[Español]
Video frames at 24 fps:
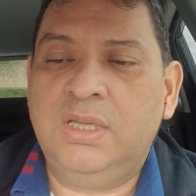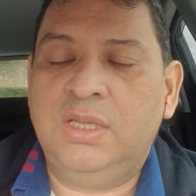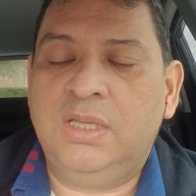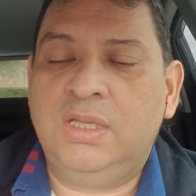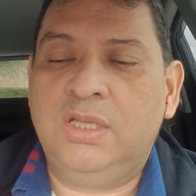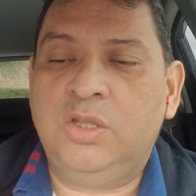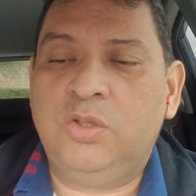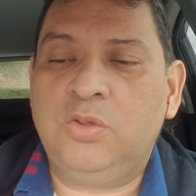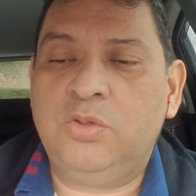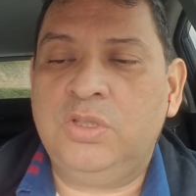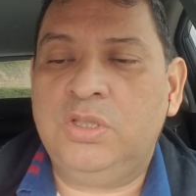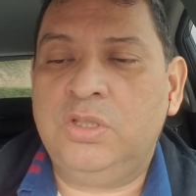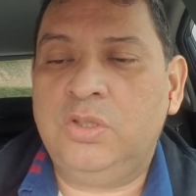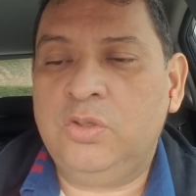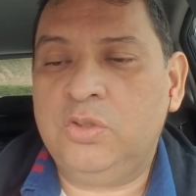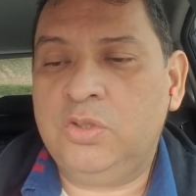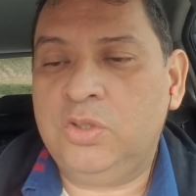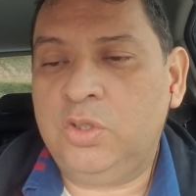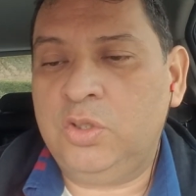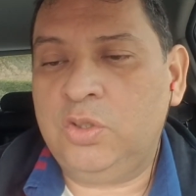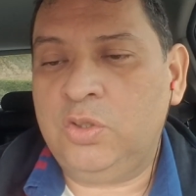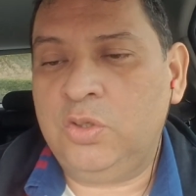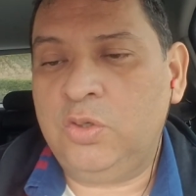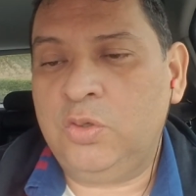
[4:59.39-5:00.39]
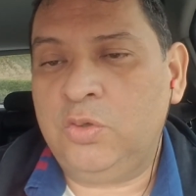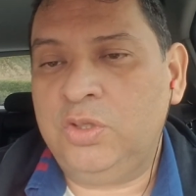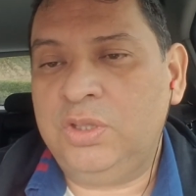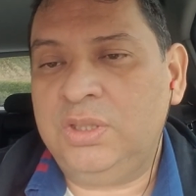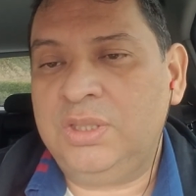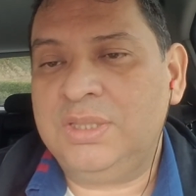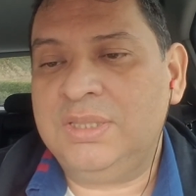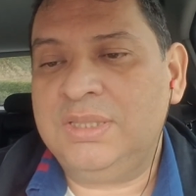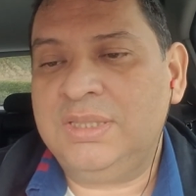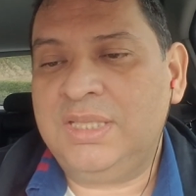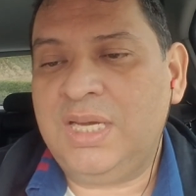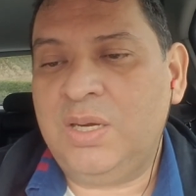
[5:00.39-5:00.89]
Entonces nosotros
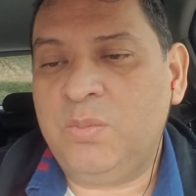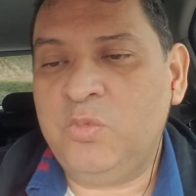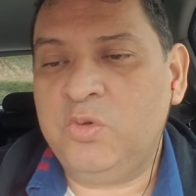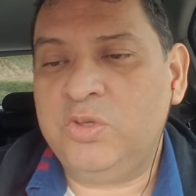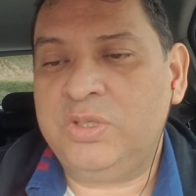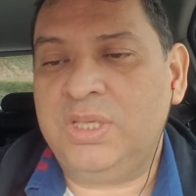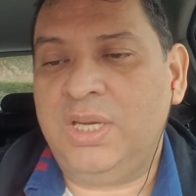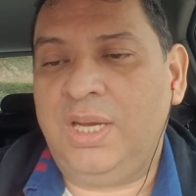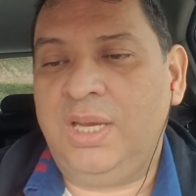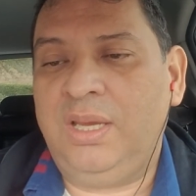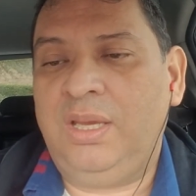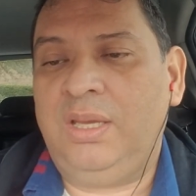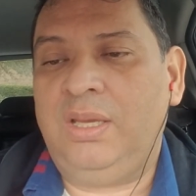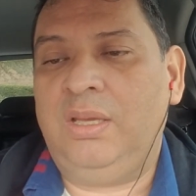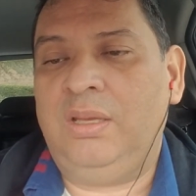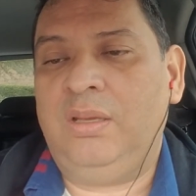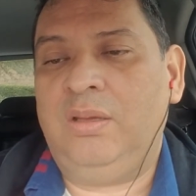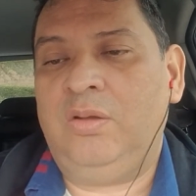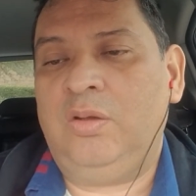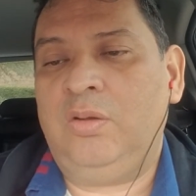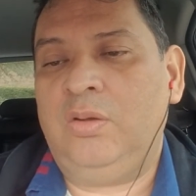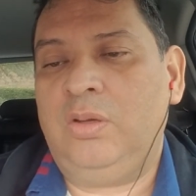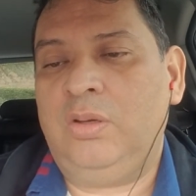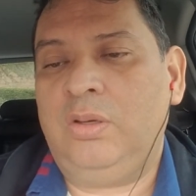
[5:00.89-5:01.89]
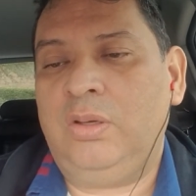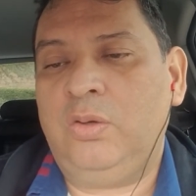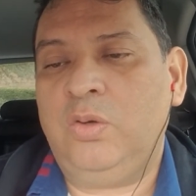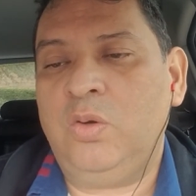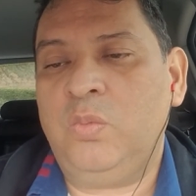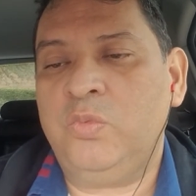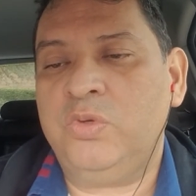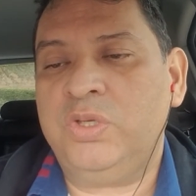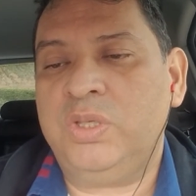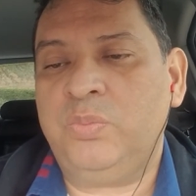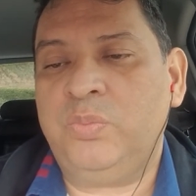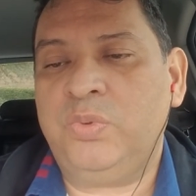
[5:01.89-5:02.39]
contestamos ahí
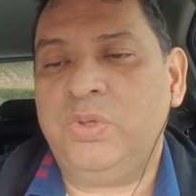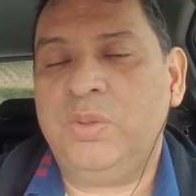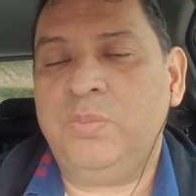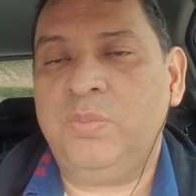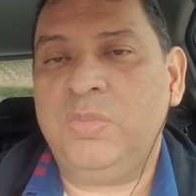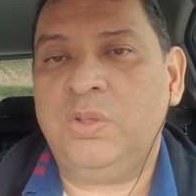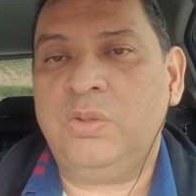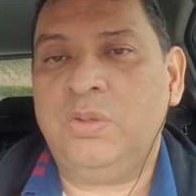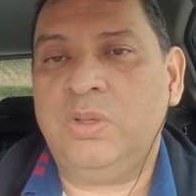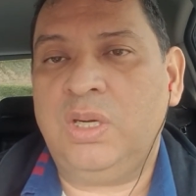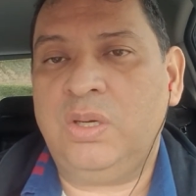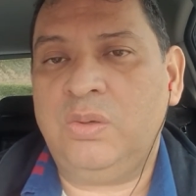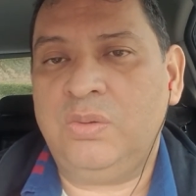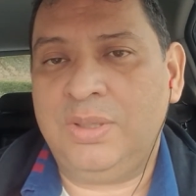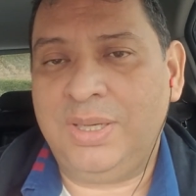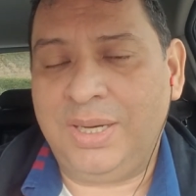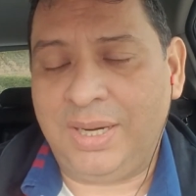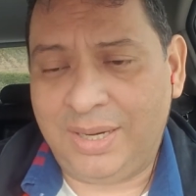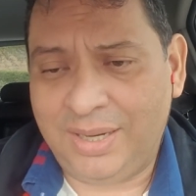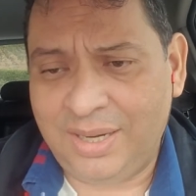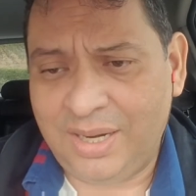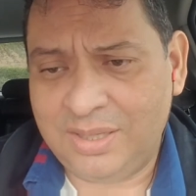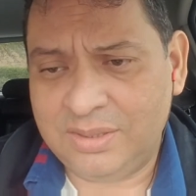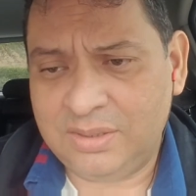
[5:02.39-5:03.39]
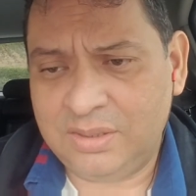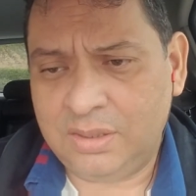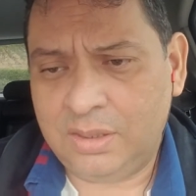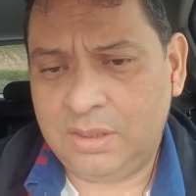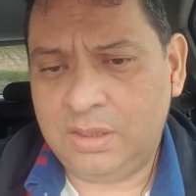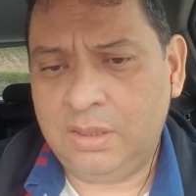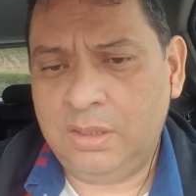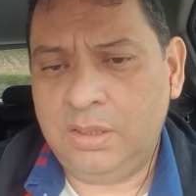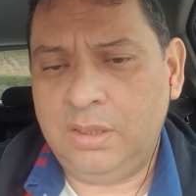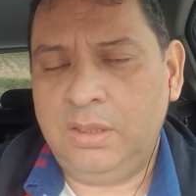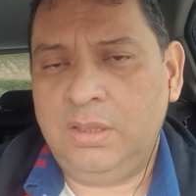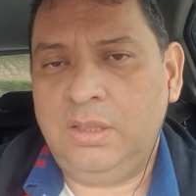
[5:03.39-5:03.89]
cómo se puede mejorar una clase
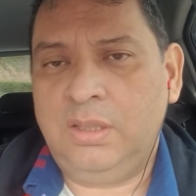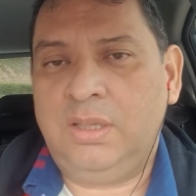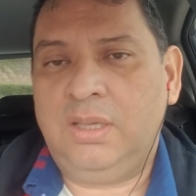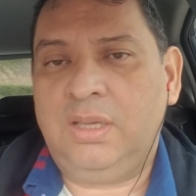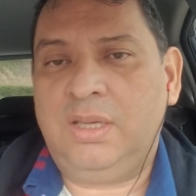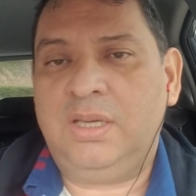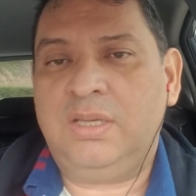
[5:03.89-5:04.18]
que